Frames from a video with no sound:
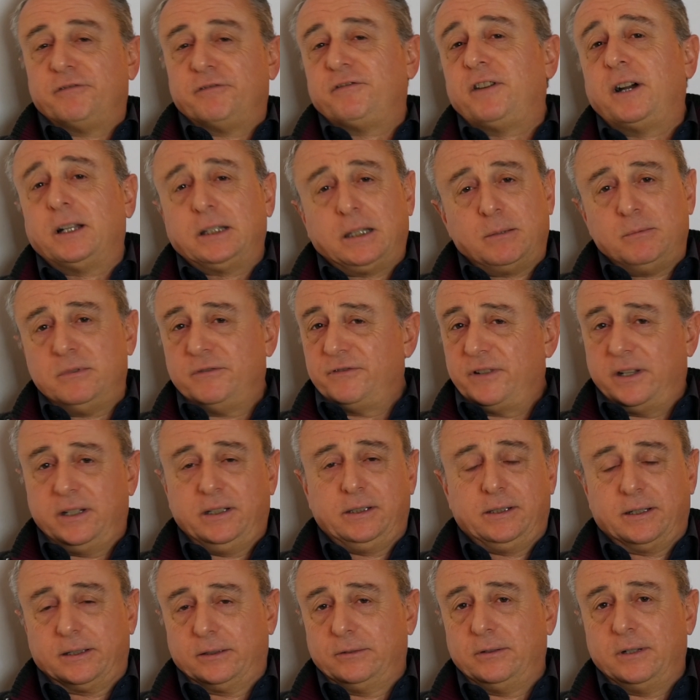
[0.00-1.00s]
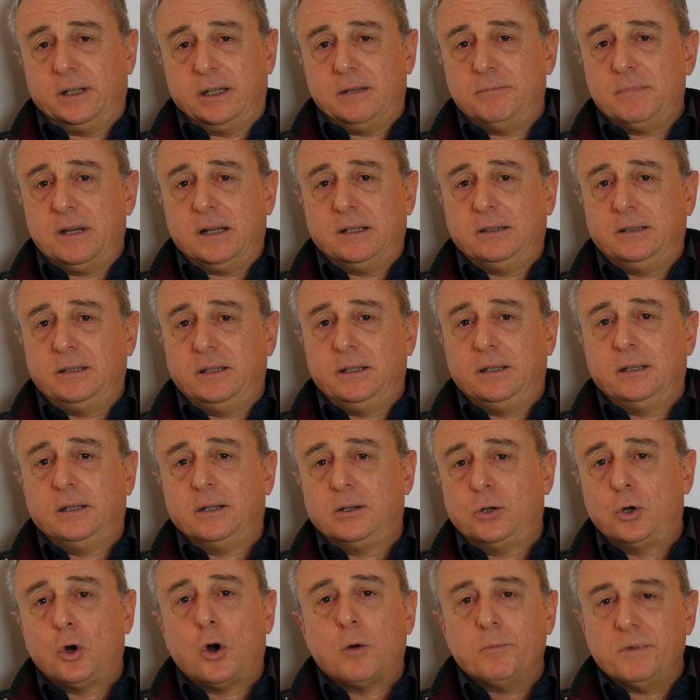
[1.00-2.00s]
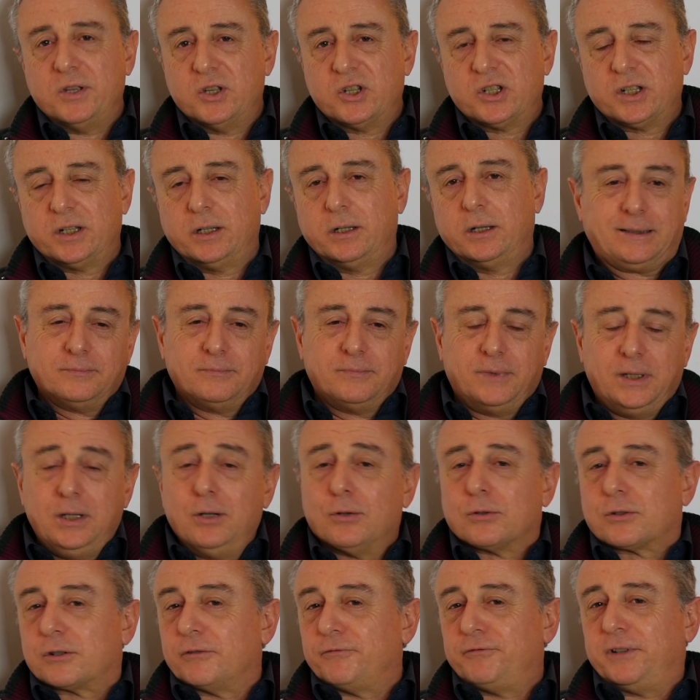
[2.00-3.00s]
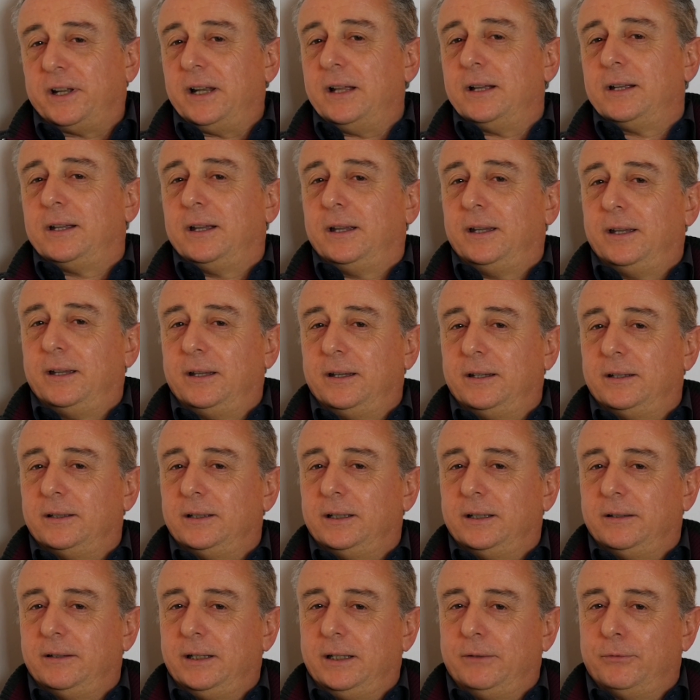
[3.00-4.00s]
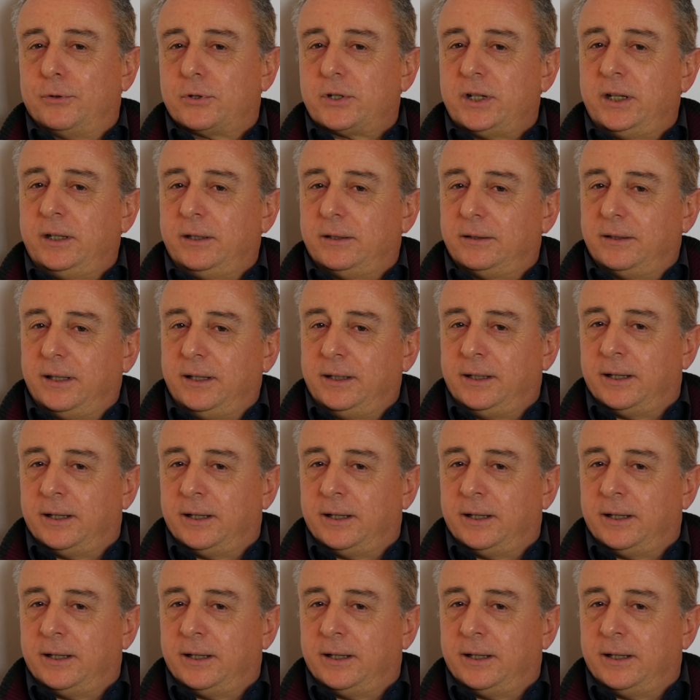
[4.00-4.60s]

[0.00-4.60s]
Fatemi fare i cartoni animati comici. Io so fare anche le vocette, i